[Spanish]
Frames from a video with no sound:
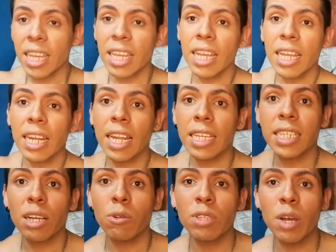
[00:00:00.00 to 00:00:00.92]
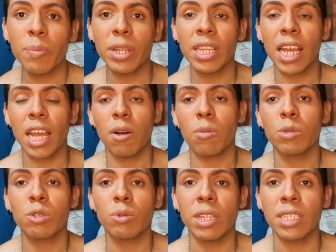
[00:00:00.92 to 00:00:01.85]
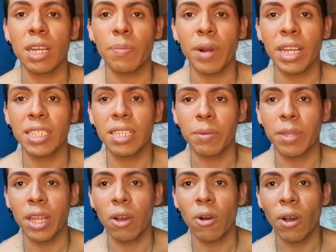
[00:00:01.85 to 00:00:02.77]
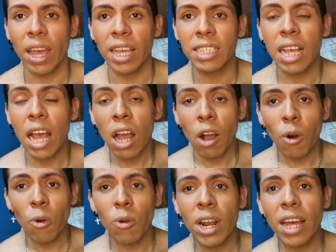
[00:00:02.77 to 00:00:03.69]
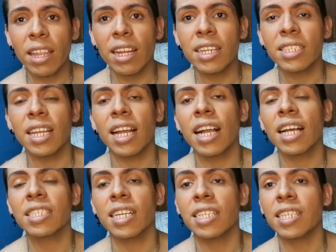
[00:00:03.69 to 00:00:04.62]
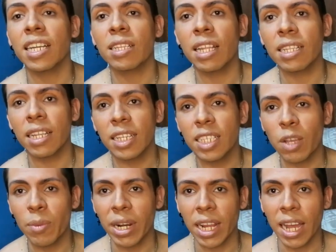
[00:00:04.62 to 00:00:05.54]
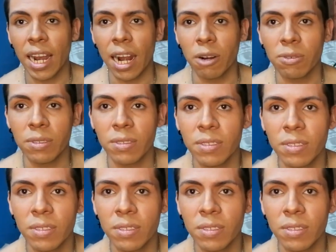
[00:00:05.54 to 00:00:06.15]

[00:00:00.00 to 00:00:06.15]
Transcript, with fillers: Y la segunda prenda que vamos a utilizar para este video es una de las tangas del set de tres que me regalaron.